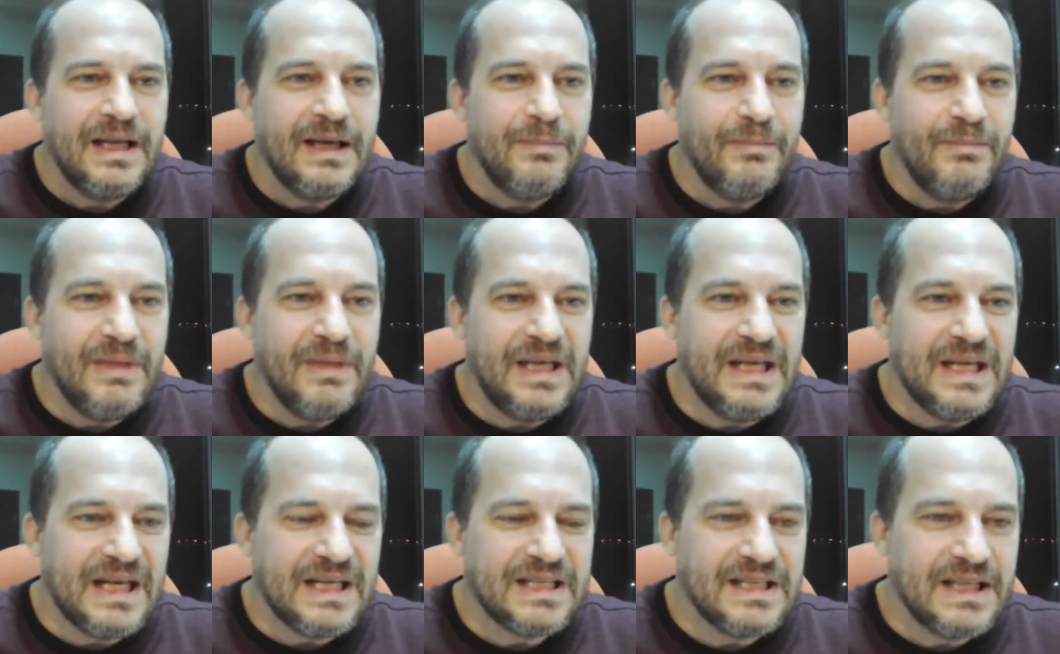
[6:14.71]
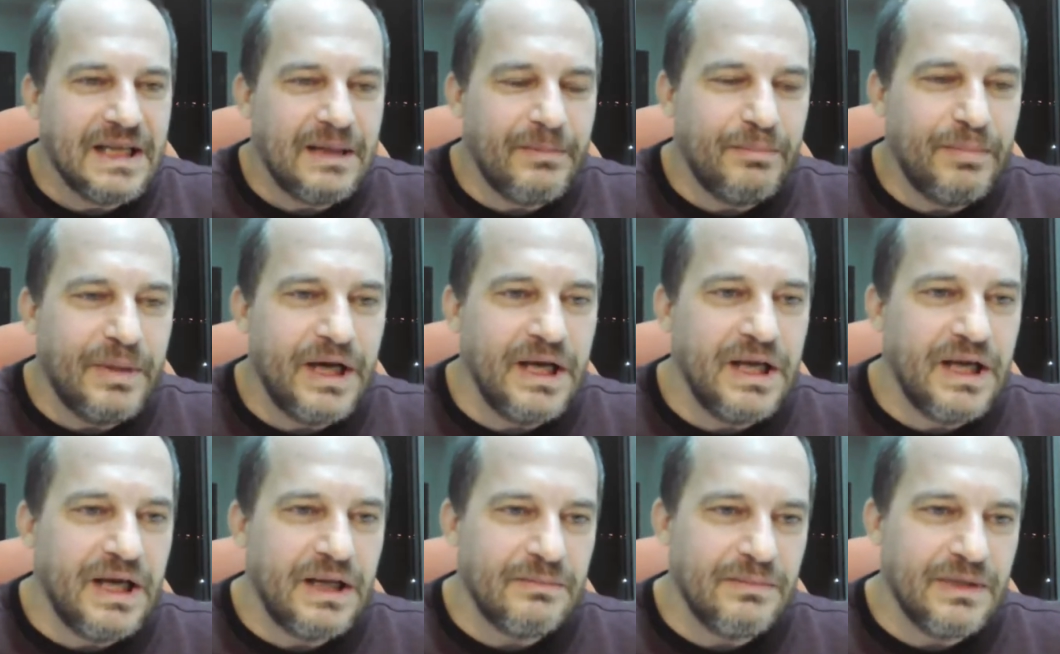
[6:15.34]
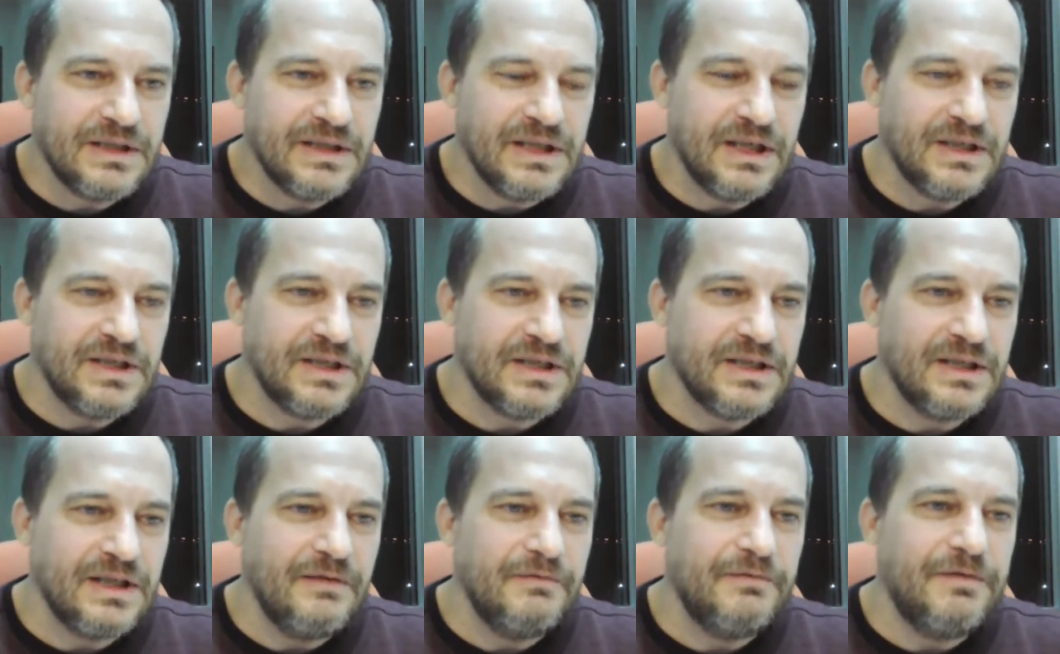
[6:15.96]
mirastan pay alması
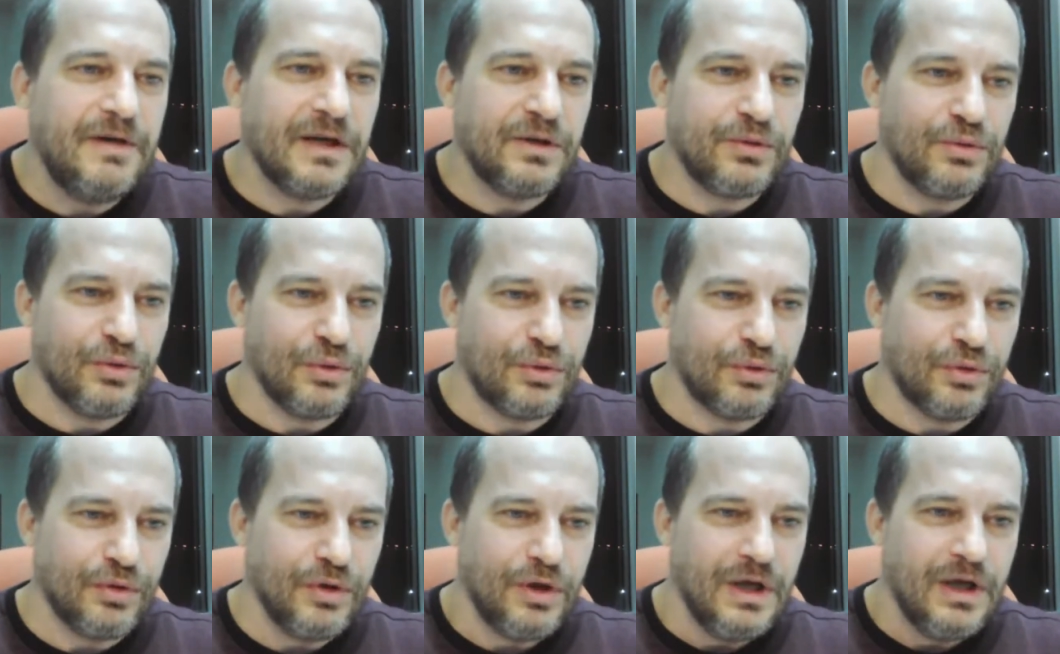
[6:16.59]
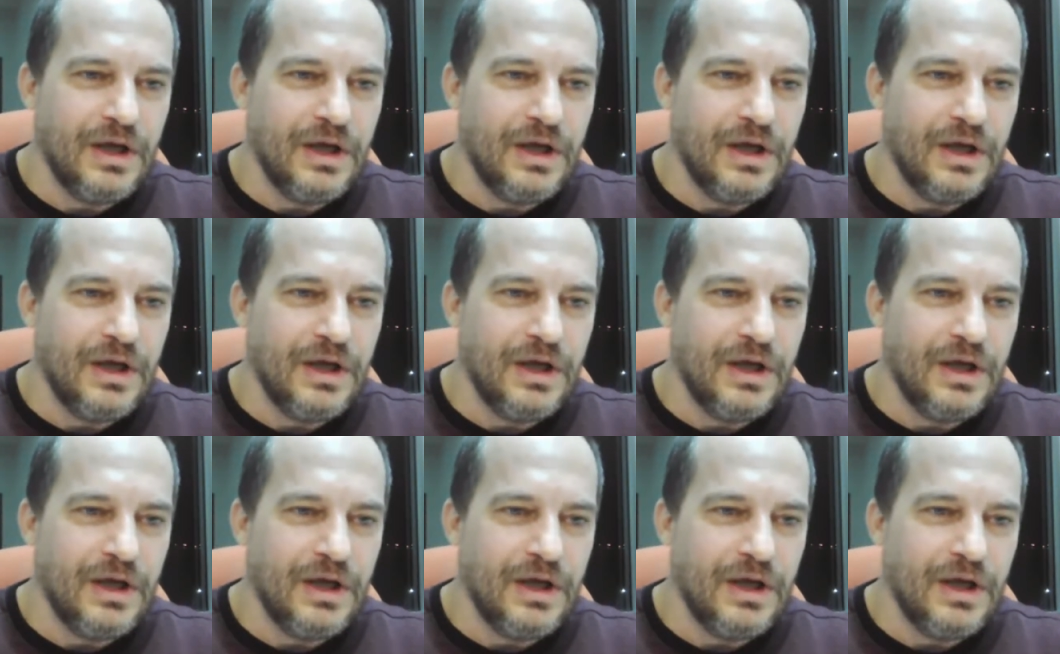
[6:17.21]
açısından fark yok.